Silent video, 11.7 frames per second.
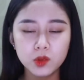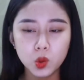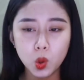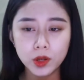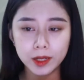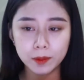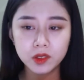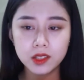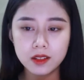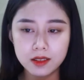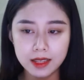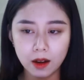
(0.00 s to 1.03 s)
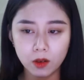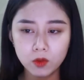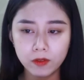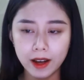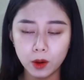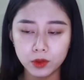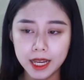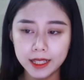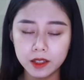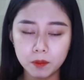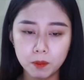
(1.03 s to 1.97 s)
tô điểm tinh xảo vào
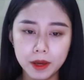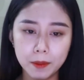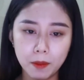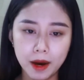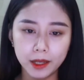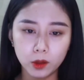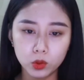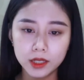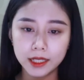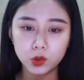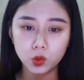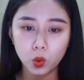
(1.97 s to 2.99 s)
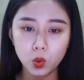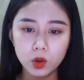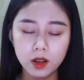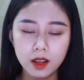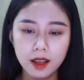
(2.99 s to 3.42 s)
da thịt mềm mại của Thành Tú.